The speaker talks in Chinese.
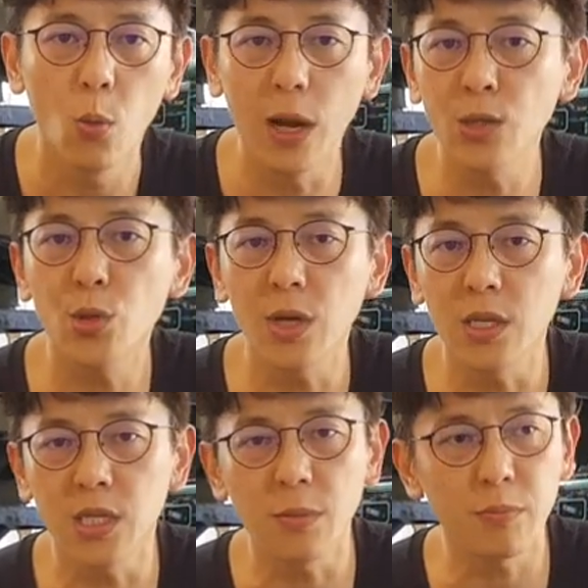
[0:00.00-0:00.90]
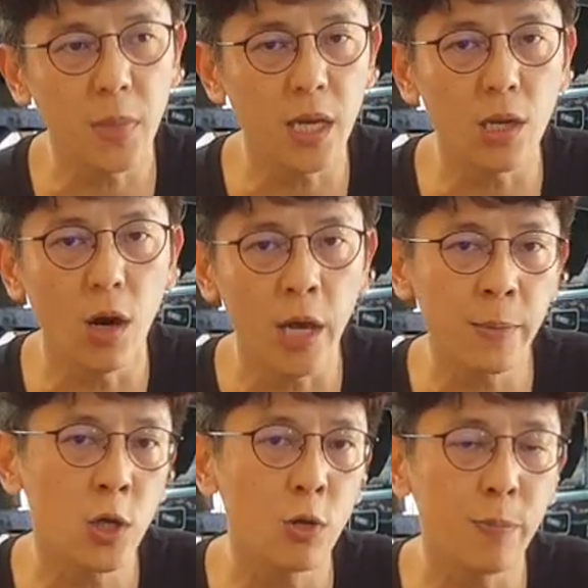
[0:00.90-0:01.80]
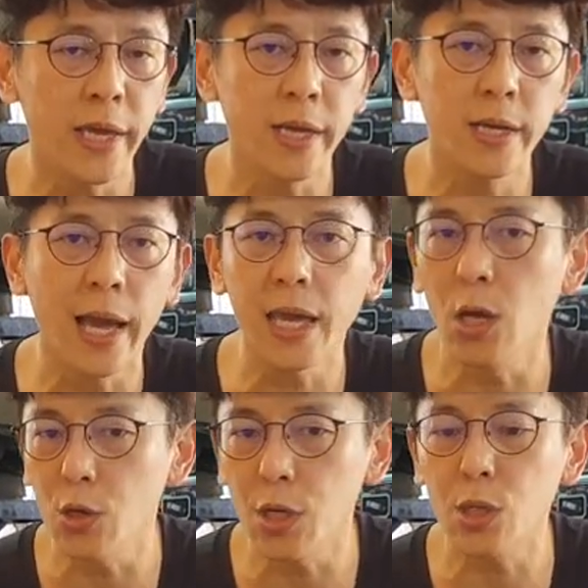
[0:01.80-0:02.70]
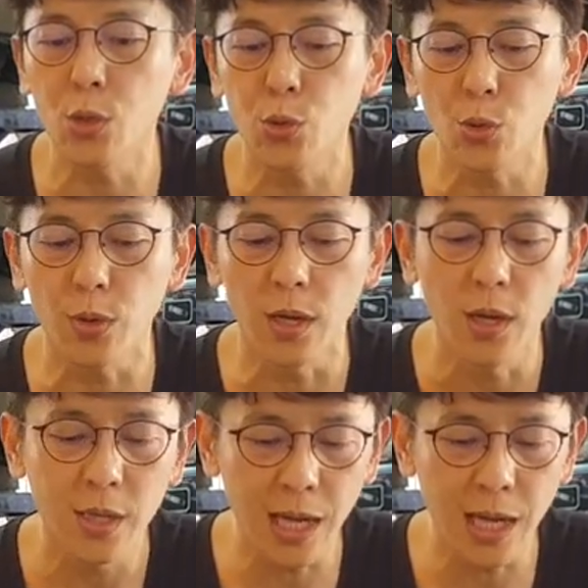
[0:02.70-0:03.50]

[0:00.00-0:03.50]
完全已经没有 MQB 应该要有的 Q 度了。